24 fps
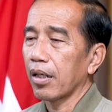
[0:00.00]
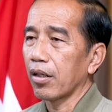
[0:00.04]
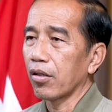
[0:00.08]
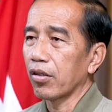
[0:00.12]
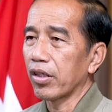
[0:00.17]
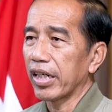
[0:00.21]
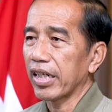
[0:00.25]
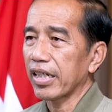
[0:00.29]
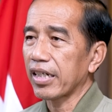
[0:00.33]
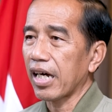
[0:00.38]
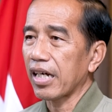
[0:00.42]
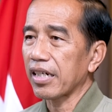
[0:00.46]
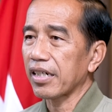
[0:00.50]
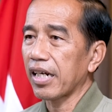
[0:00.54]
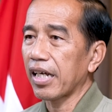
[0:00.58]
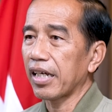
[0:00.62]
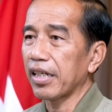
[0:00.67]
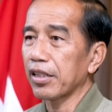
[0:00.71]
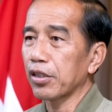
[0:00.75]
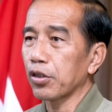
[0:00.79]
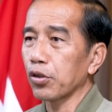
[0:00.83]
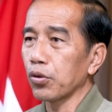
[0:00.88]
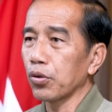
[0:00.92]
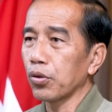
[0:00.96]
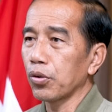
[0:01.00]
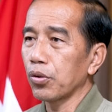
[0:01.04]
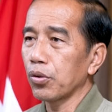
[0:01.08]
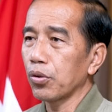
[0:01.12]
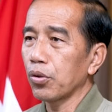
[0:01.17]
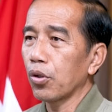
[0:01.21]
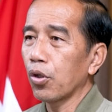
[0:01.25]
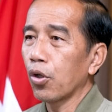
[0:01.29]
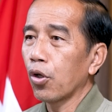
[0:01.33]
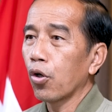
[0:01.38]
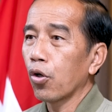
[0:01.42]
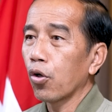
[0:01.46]
Oleh karena
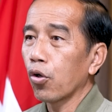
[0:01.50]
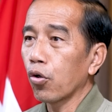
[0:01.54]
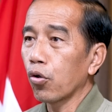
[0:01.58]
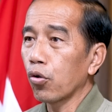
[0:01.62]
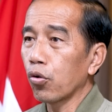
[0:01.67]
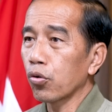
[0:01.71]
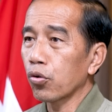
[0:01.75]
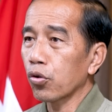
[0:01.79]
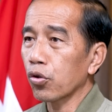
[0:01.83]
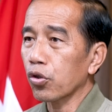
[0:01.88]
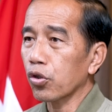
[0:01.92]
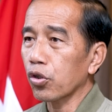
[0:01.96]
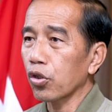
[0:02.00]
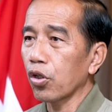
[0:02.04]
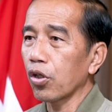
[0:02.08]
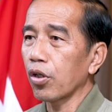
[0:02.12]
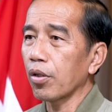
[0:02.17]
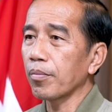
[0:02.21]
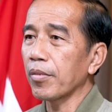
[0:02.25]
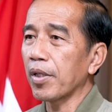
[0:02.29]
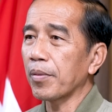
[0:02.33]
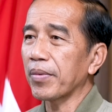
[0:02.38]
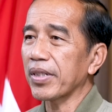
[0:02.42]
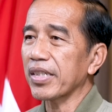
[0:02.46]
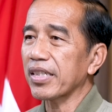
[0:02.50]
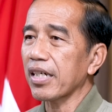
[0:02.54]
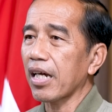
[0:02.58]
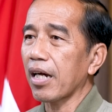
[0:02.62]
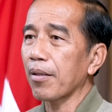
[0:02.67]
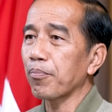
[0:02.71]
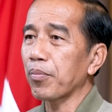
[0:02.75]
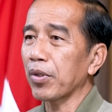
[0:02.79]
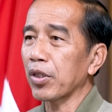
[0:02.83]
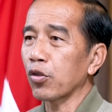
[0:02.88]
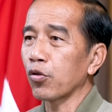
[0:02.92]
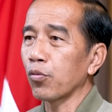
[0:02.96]
itu, untuk
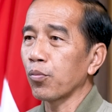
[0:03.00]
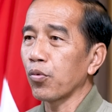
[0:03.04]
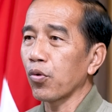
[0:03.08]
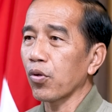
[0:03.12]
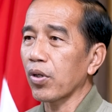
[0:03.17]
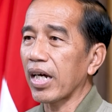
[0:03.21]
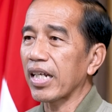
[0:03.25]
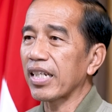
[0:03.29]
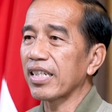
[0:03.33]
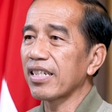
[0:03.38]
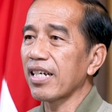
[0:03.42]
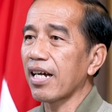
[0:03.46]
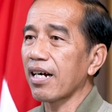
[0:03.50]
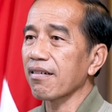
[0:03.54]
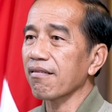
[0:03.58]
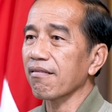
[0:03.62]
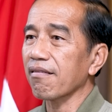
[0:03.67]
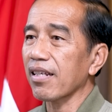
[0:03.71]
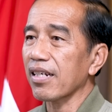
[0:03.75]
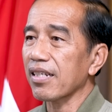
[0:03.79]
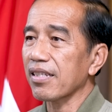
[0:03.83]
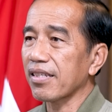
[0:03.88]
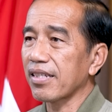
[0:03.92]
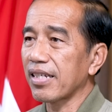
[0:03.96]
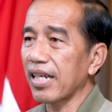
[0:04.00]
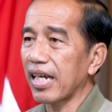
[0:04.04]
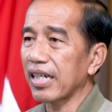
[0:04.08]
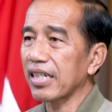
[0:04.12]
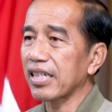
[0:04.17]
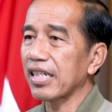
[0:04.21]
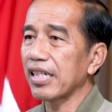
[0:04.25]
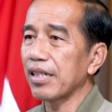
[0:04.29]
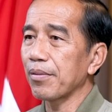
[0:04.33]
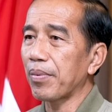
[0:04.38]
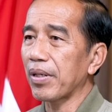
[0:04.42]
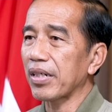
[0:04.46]
memecah penumpukan yang
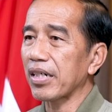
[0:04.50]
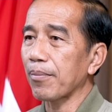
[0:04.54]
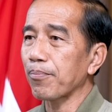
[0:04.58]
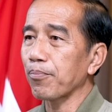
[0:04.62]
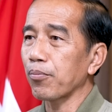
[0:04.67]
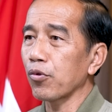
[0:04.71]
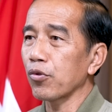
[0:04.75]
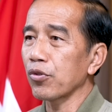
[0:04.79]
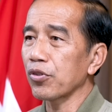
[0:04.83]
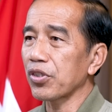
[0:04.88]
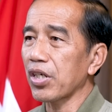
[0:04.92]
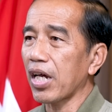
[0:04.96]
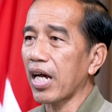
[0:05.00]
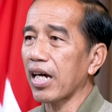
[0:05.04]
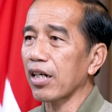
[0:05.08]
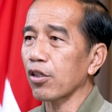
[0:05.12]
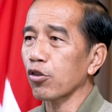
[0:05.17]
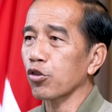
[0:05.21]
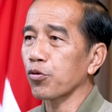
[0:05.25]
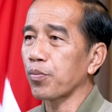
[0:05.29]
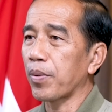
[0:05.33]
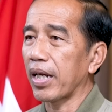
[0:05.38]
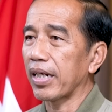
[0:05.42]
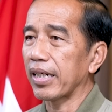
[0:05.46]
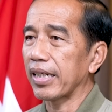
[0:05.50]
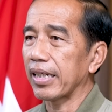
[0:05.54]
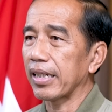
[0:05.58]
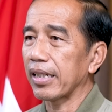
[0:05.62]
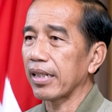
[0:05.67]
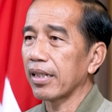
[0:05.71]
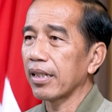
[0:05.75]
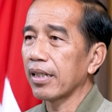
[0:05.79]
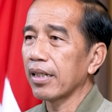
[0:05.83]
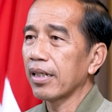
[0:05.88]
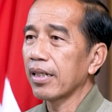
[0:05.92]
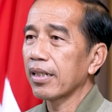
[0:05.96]
terjadi pada puncak arus
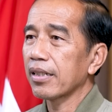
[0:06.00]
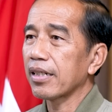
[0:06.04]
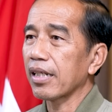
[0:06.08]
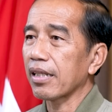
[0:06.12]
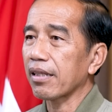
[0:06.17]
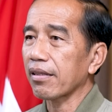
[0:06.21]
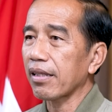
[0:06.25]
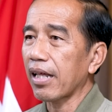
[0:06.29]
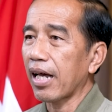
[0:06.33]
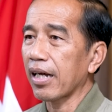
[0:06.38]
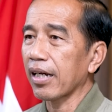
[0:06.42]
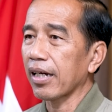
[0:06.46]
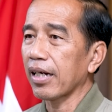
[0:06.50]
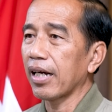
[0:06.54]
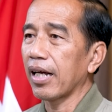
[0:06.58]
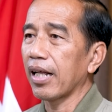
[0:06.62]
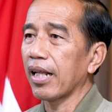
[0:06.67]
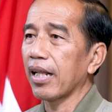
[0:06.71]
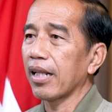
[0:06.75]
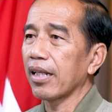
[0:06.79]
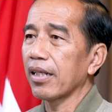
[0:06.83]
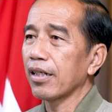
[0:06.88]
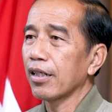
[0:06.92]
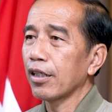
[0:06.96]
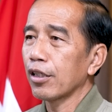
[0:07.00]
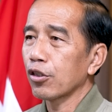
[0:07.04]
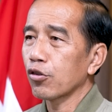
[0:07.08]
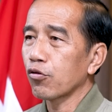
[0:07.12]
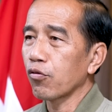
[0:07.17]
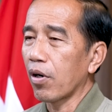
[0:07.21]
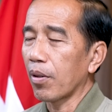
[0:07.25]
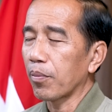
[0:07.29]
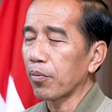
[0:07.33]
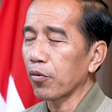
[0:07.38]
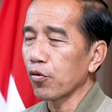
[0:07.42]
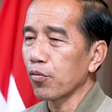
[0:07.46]
balik di tanggal
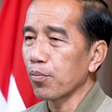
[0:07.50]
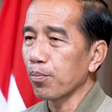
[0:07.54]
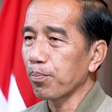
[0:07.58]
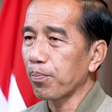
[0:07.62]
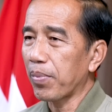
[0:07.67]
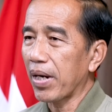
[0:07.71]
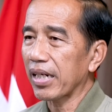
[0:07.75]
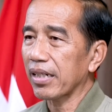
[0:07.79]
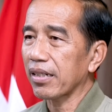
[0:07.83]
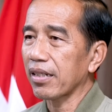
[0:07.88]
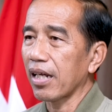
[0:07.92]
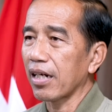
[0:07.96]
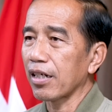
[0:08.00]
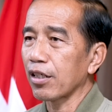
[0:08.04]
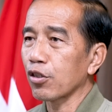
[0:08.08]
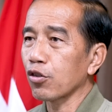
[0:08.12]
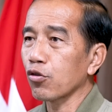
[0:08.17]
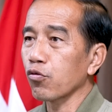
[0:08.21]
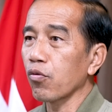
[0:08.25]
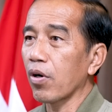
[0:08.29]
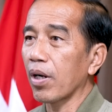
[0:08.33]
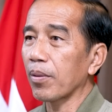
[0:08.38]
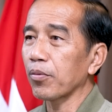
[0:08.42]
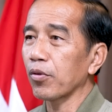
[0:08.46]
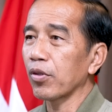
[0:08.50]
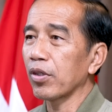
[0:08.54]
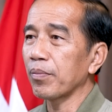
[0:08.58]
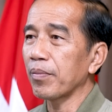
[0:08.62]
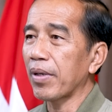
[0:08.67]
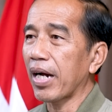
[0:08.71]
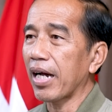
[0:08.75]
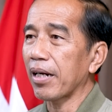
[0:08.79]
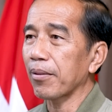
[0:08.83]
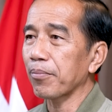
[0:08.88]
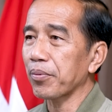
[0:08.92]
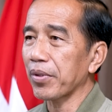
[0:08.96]
24 dan 25
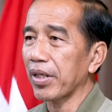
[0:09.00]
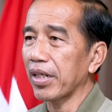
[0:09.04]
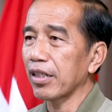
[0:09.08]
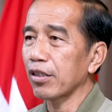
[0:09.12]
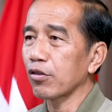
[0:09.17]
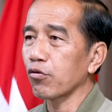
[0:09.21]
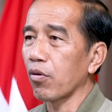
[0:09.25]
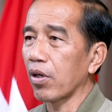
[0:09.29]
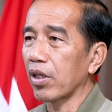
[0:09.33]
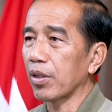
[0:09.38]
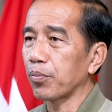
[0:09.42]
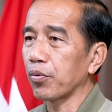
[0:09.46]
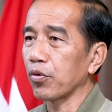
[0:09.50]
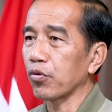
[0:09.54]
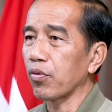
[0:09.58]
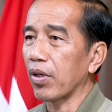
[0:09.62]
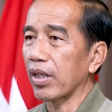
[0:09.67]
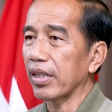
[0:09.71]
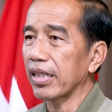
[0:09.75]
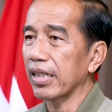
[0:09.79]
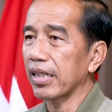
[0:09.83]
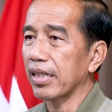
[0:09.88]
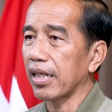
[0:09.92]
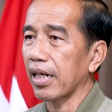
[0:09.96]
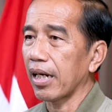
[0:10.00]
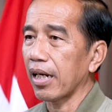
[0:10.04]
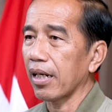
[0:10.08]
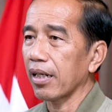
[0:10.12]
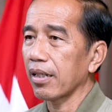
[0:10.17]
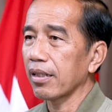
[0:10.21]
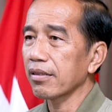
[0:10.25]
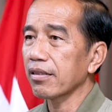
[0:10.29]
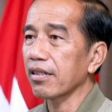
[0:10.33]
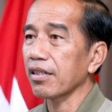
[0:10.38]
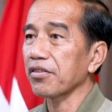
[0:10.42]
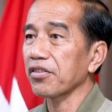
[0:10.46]
April
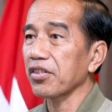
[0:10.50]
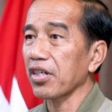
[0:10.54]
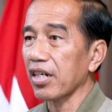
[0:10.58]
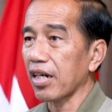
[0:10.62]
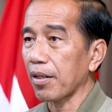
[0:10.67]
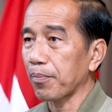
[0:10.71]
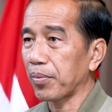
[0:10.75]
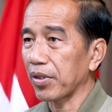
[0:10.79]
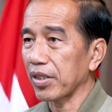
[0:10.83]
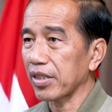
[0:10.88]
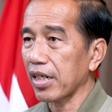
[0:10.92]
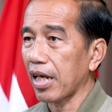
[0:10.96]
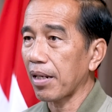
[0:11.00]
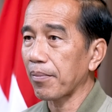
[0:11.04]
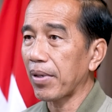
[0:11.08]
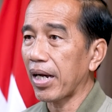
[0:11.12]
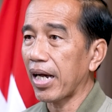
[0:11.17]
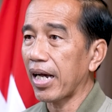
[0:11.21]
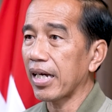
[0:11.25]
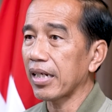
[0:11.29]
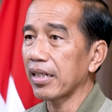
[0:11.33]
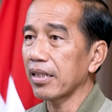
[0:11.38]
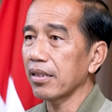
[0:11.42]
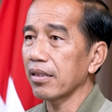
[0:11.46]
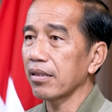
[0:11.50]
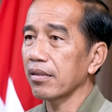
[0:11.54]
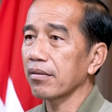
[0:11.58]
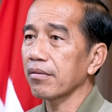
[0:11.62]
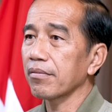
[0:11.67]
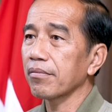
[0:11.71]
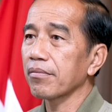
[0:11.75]
2023 secara bersamaan,